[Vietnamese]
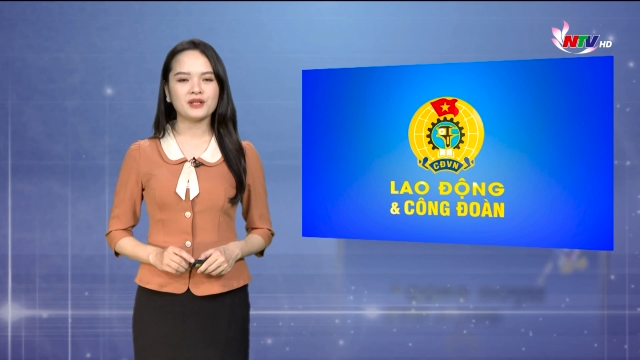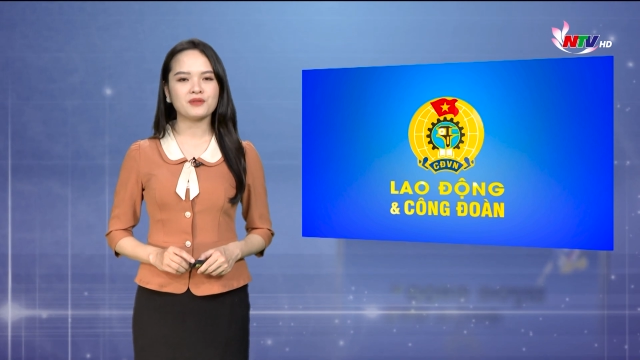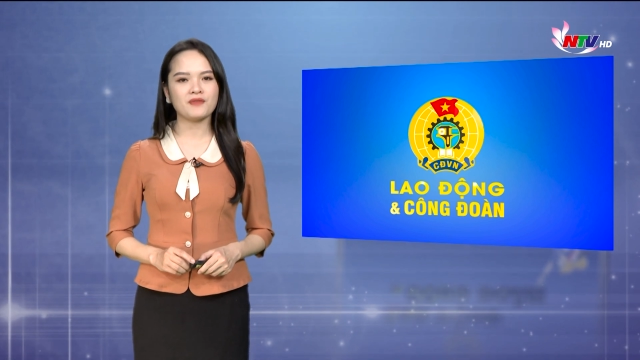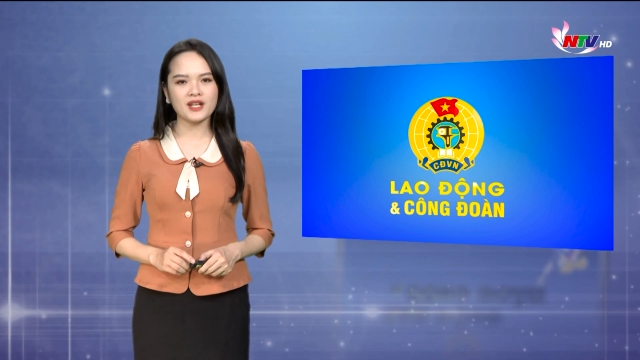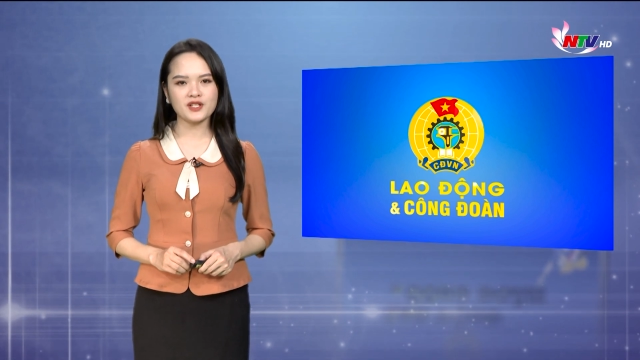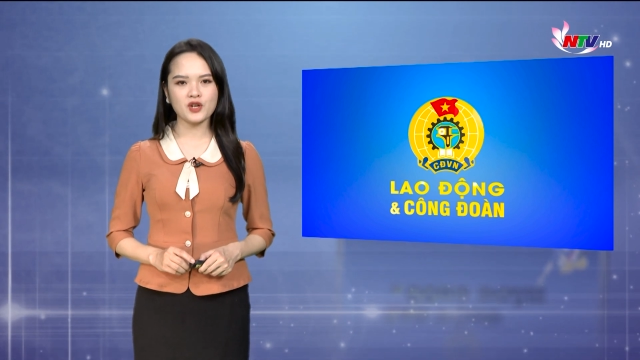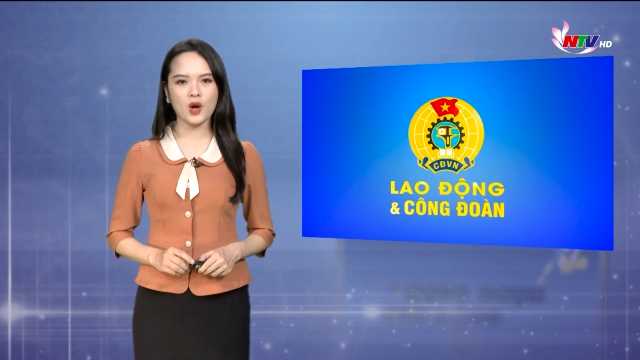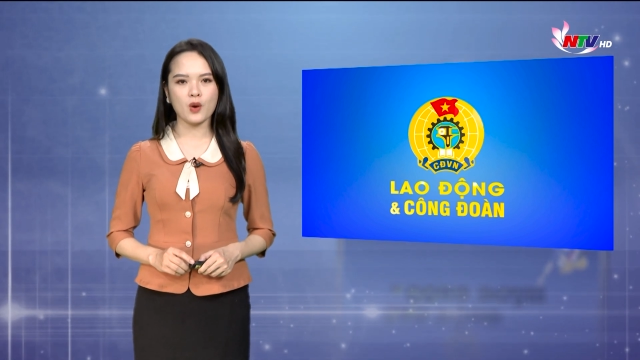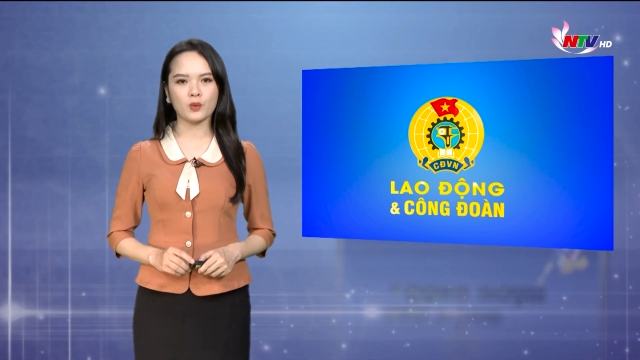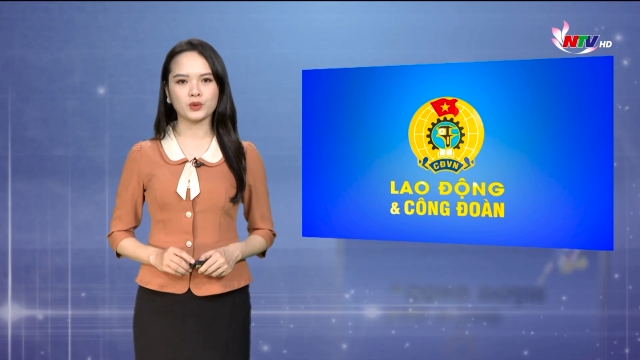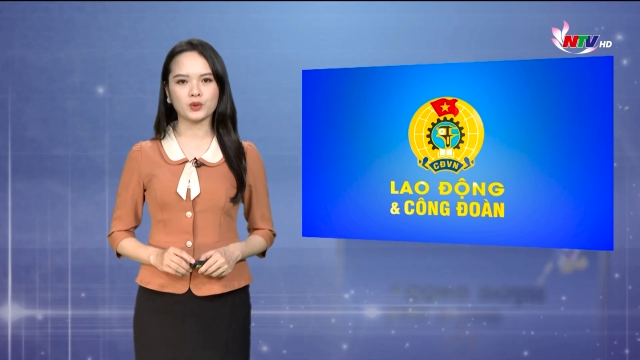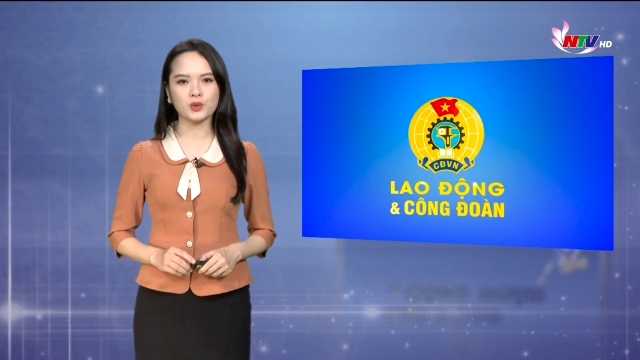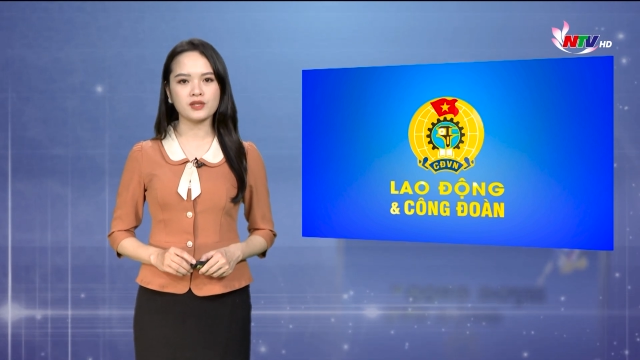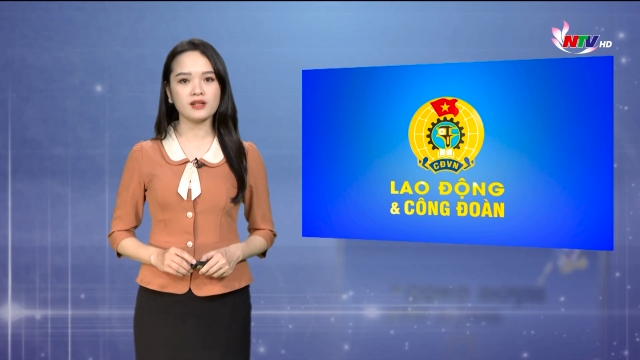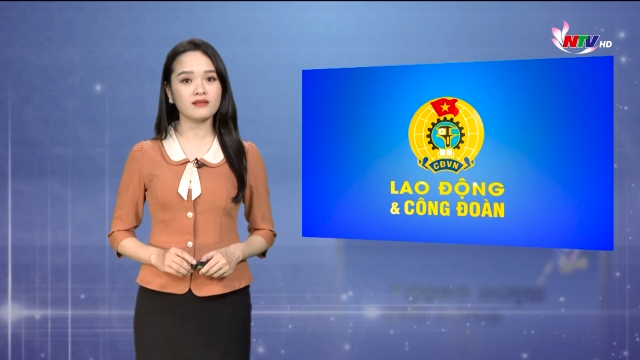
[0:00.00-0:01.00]
vai trò của
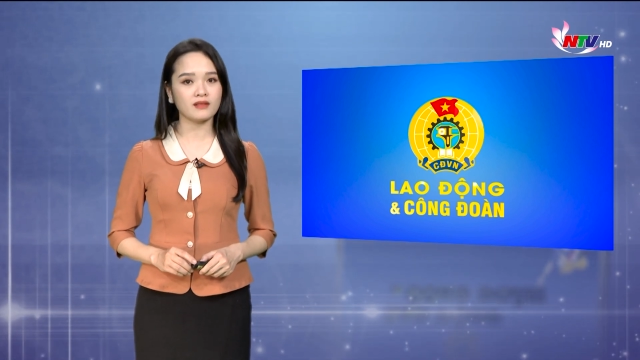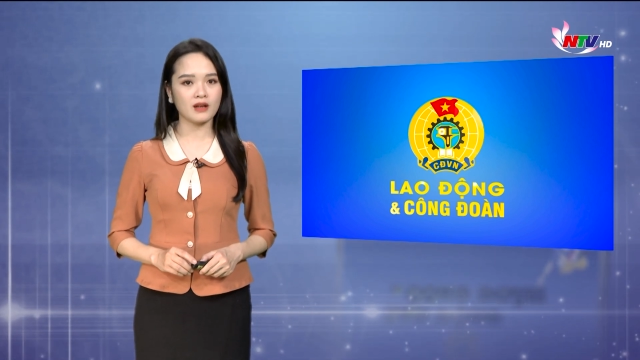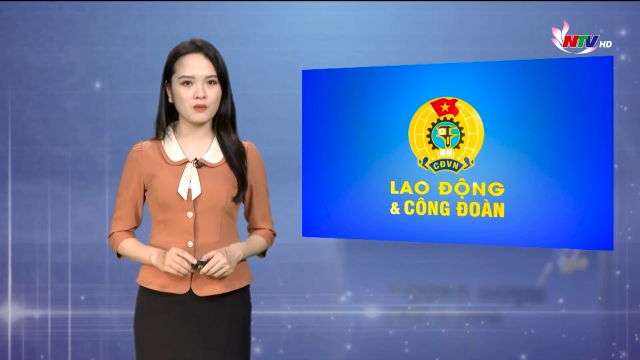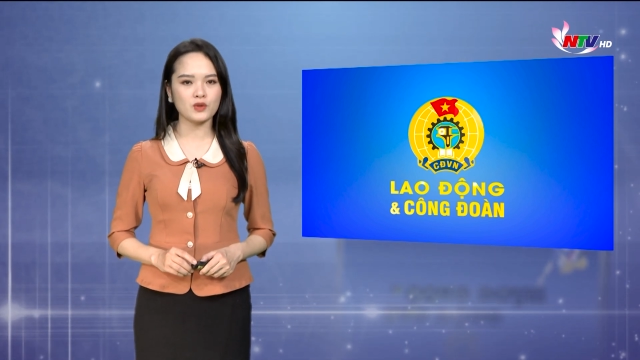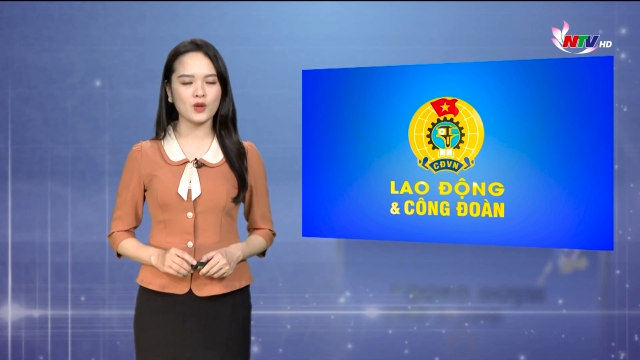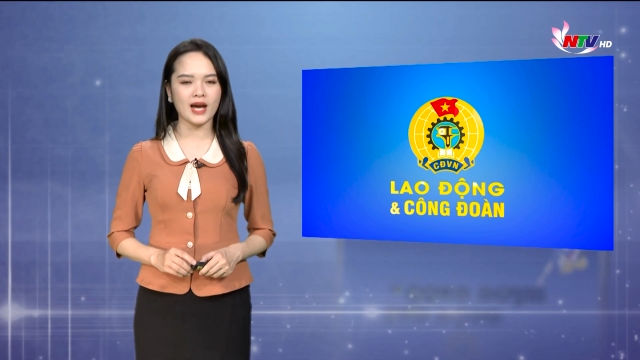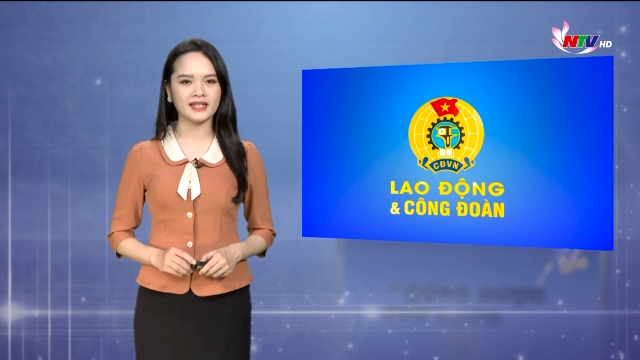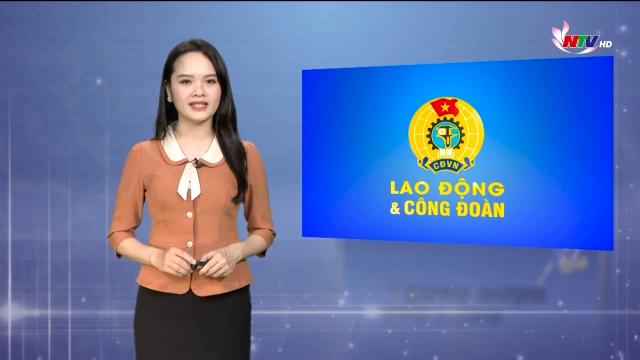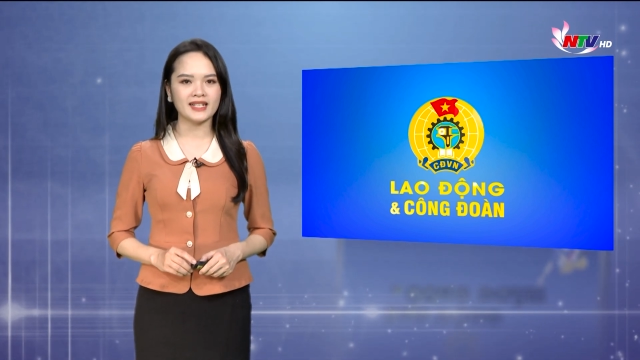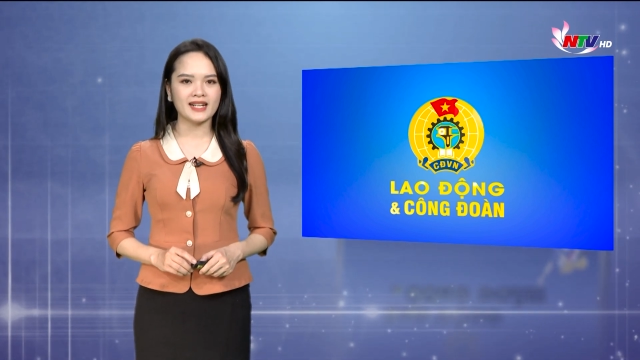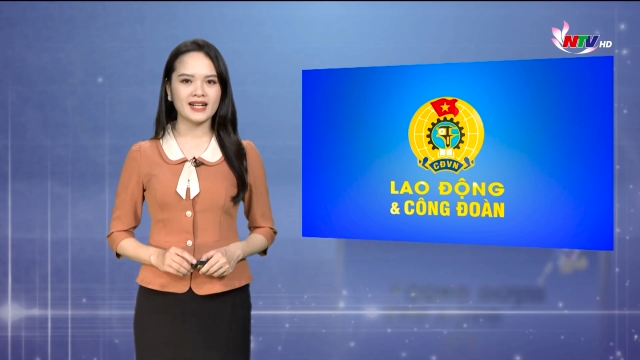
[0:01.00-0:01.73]
tổ chức công đoàn